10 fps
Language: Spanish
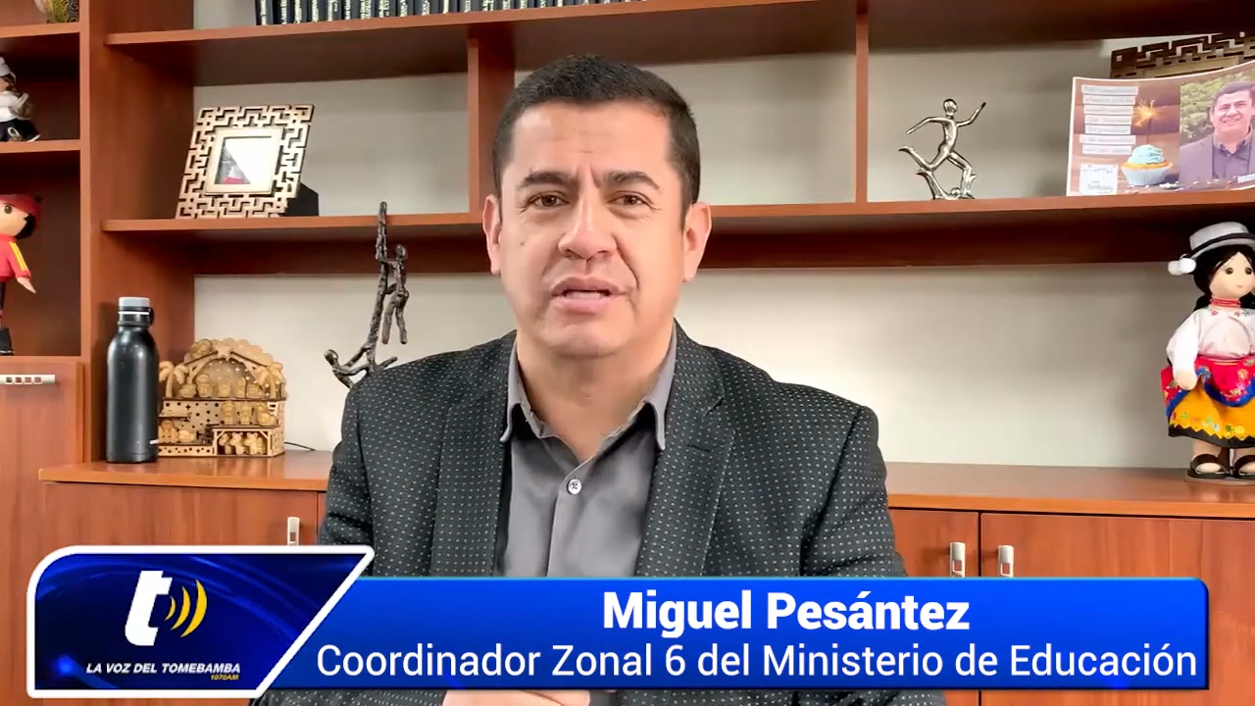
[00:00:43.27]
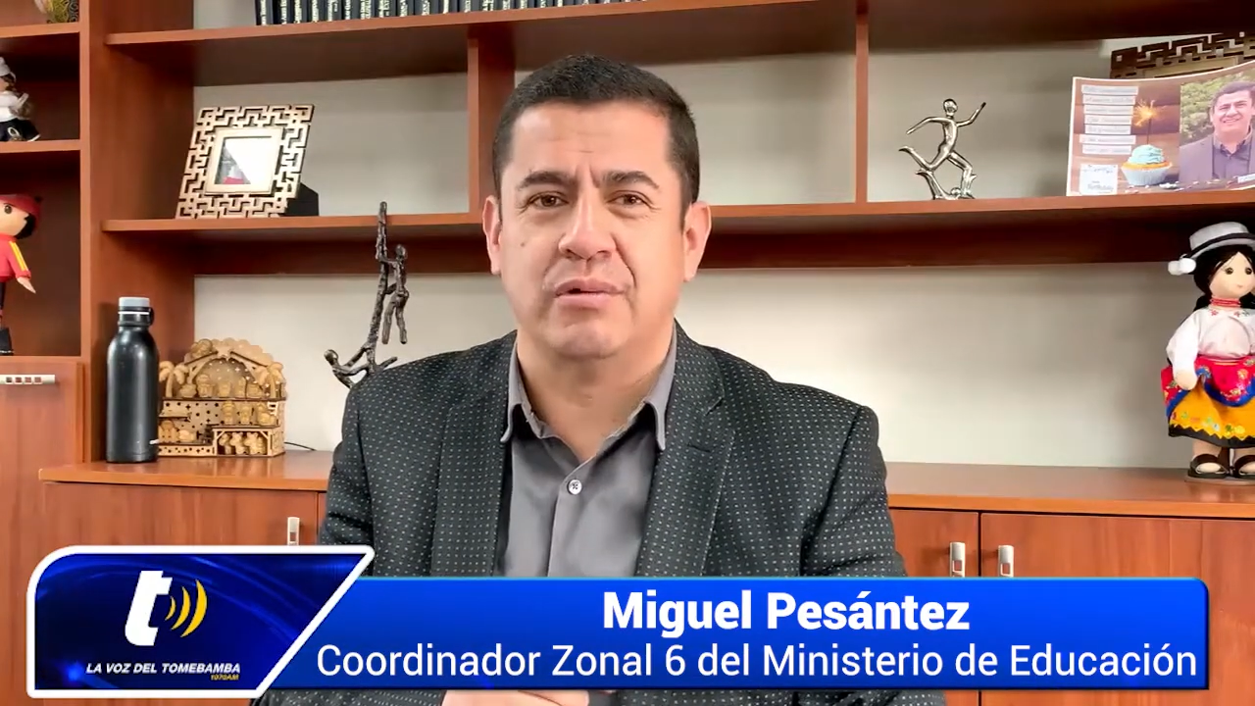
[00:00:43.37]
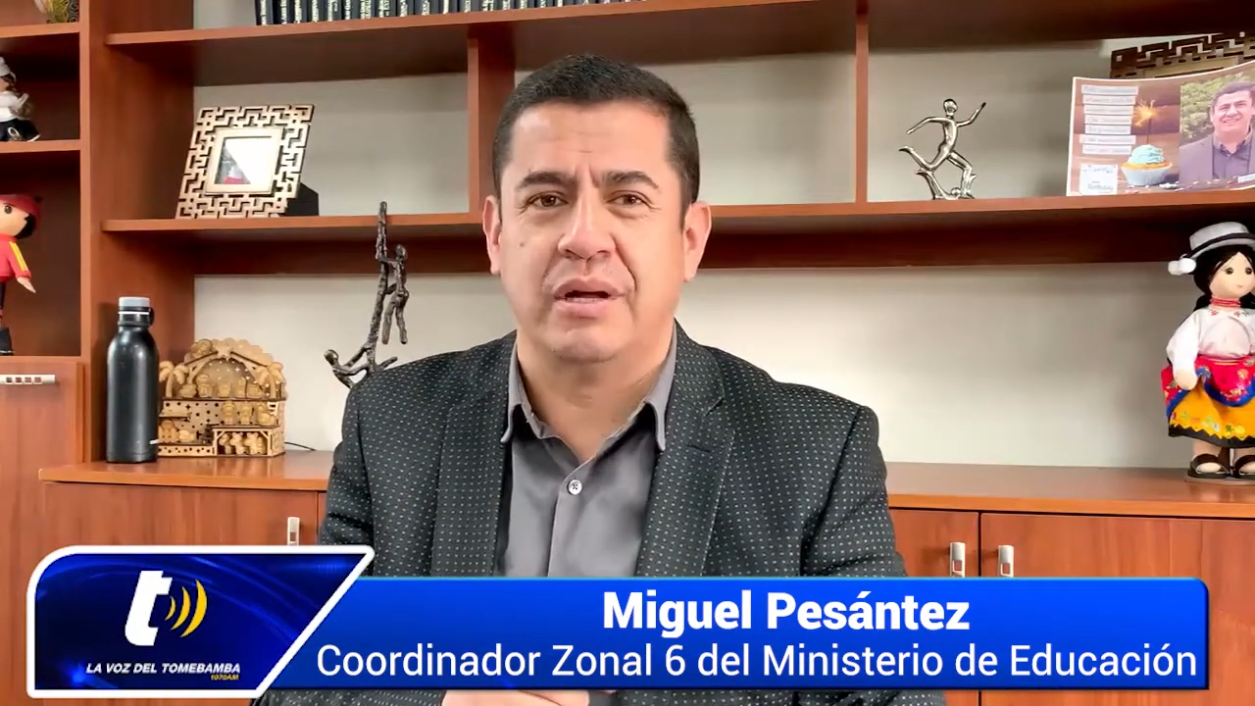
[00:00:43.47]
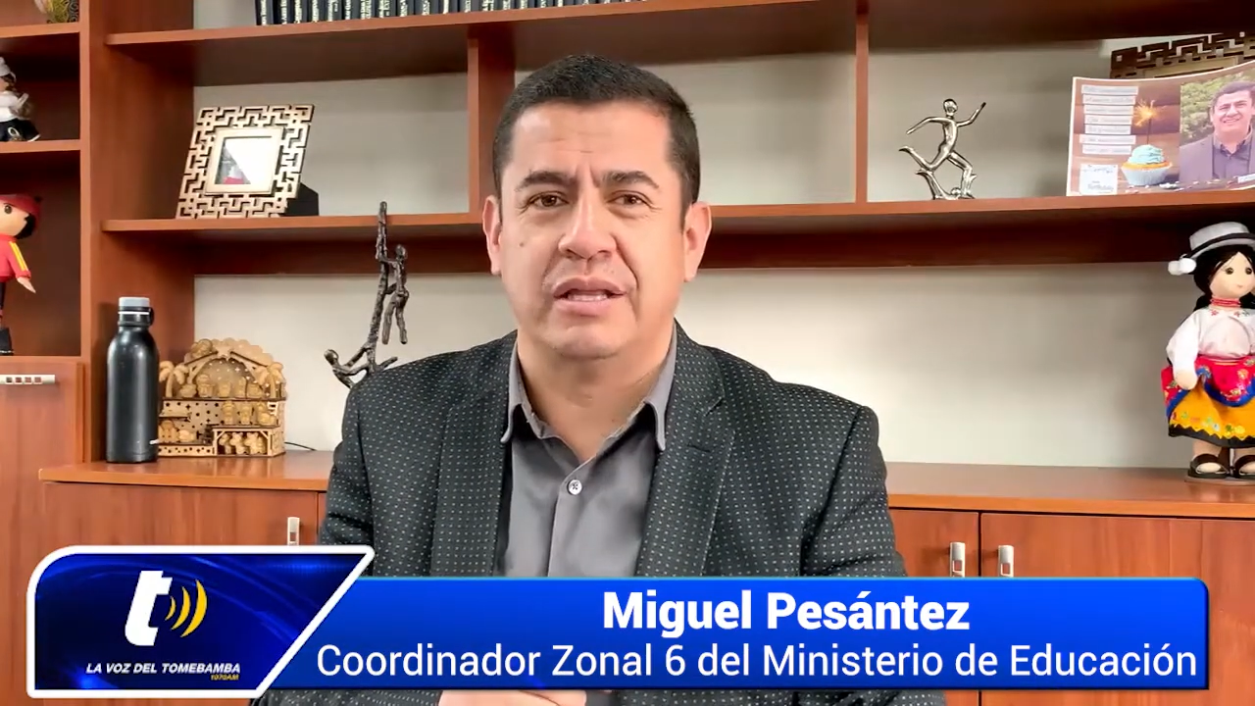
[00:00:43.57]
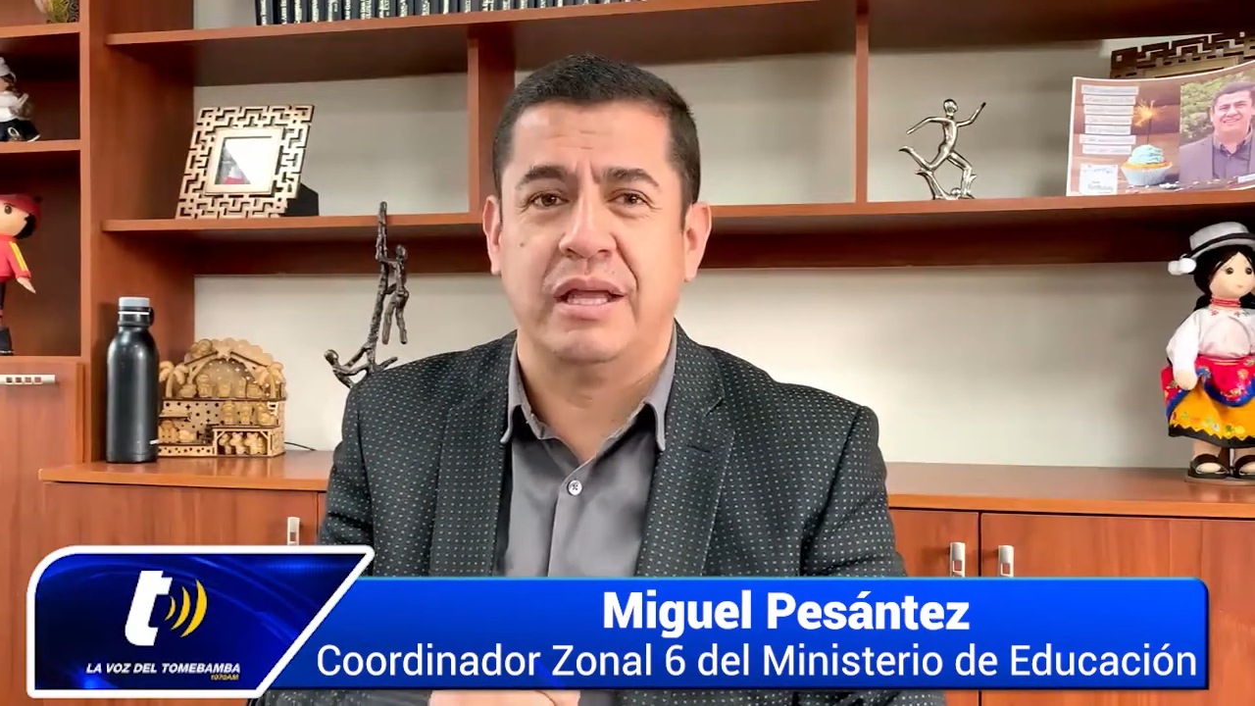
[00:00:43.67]

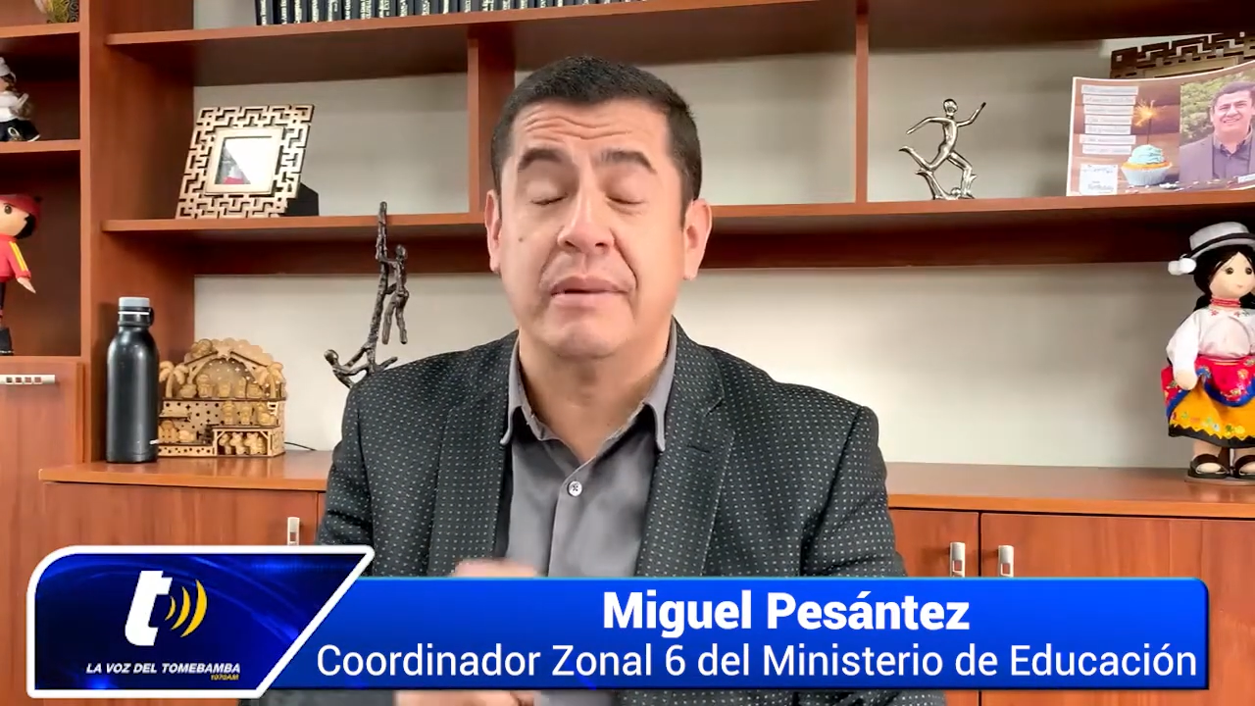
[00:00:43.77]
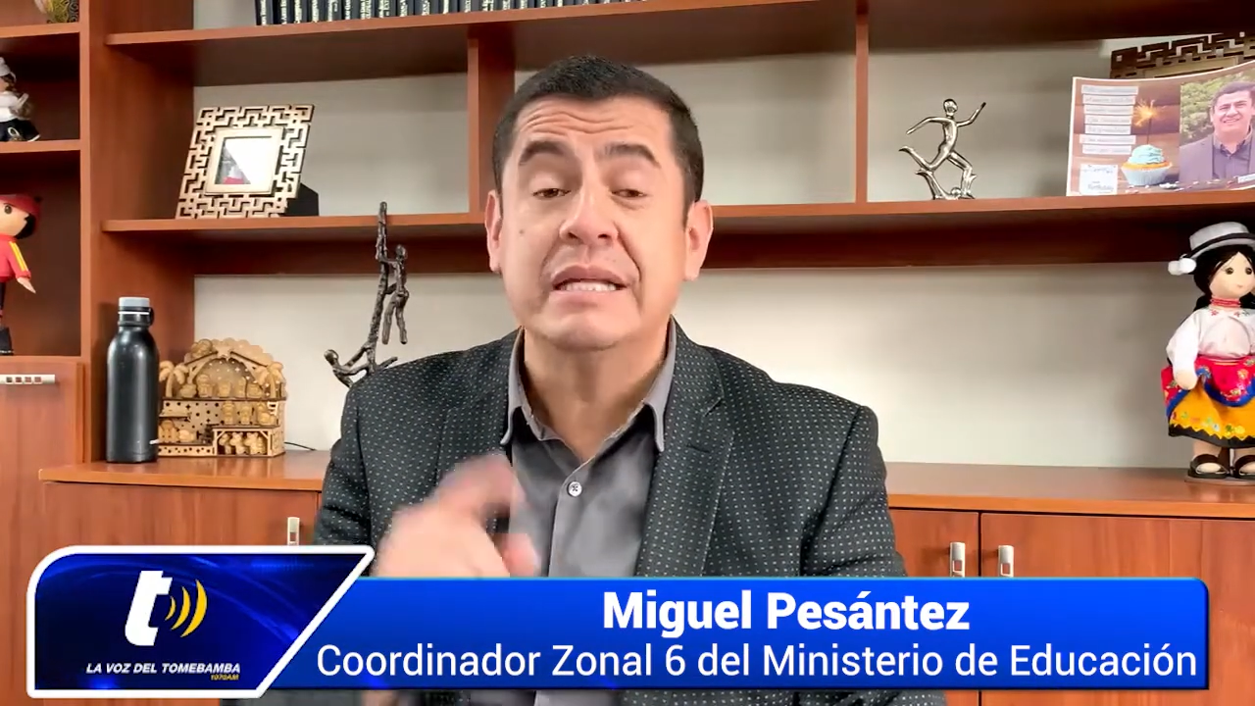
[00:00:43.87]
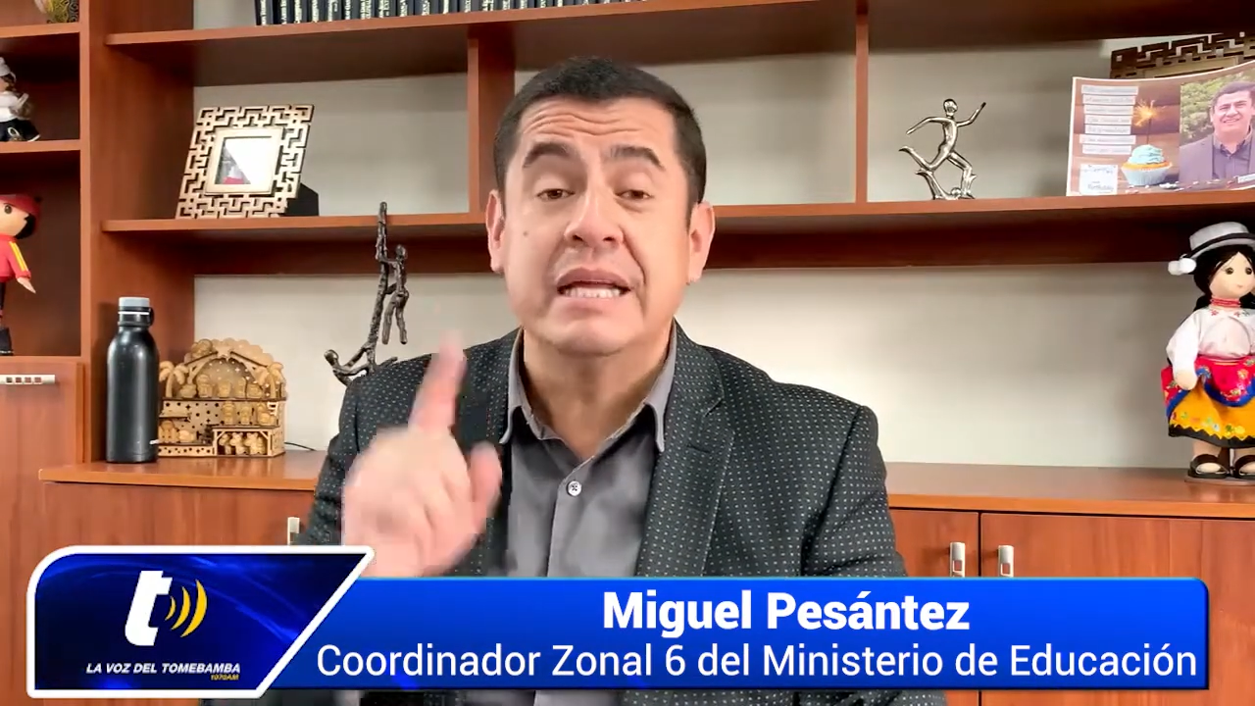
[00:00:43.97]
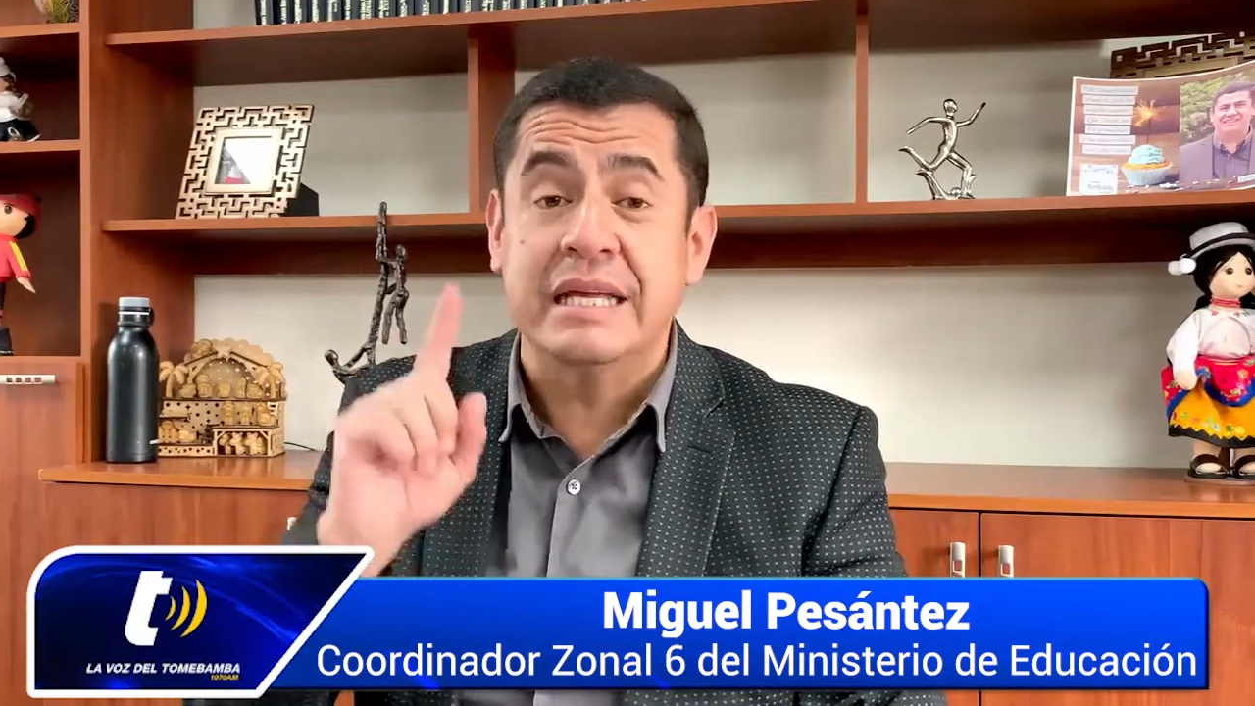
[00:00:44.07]
educativas,